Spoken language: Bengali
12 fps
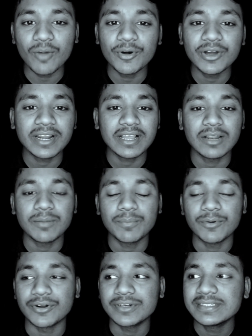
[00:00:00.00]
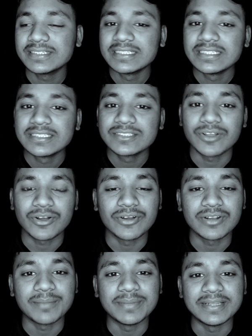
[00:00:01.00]
অপহরণ করার পর
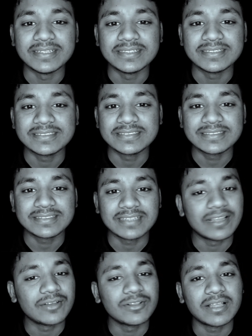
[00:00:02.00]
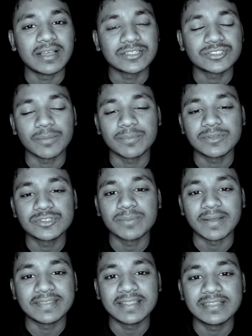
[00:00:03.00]
তখন আমি এইগুলা সবকিছু
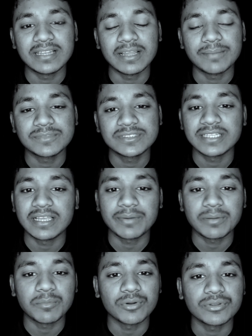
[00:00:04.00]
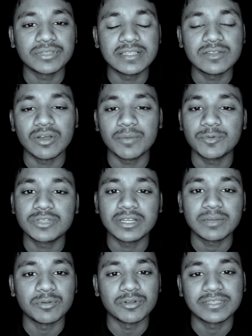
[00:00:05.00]
বাদ দিয়ে দিলাম সে আমার ব্লগ দিয়ে দিল আমি
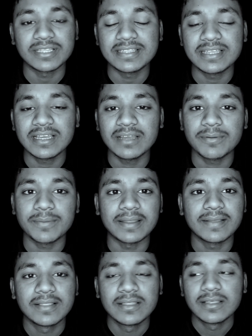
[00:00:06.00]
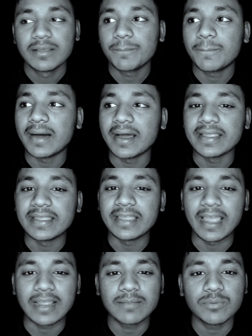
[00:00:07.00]
তার ব্লগ দিয়ে দিয়ে এভাবে প্রায়
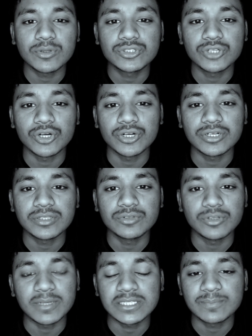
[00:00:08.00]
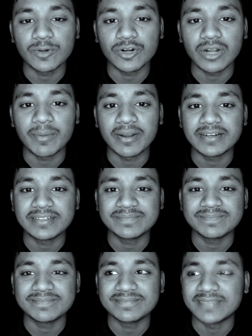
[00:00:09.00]
এক বছর দুই মাস পর আবার
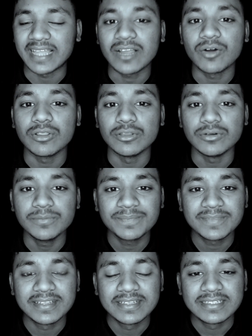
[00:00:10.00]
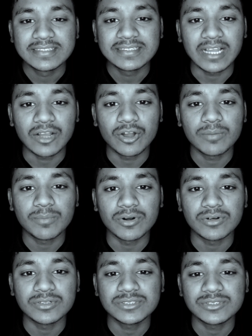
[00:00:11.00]
দেখা হলো দেখা হওয়ার
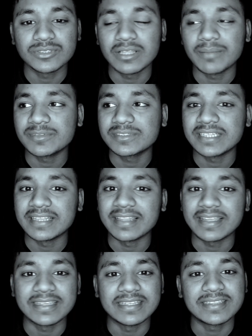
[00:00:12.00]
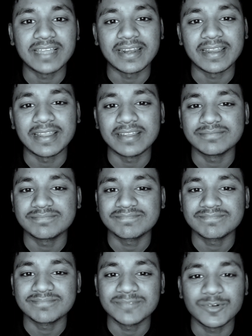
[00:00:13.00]
পর শুনলাম সে নাকি তারে
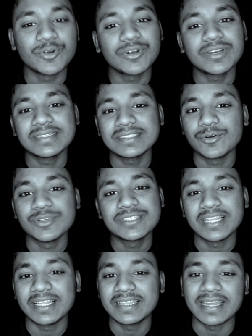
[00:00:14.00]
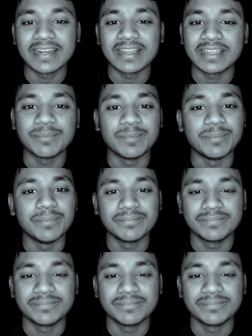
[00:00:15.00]
ওর ওই ছেলে তারে নাকি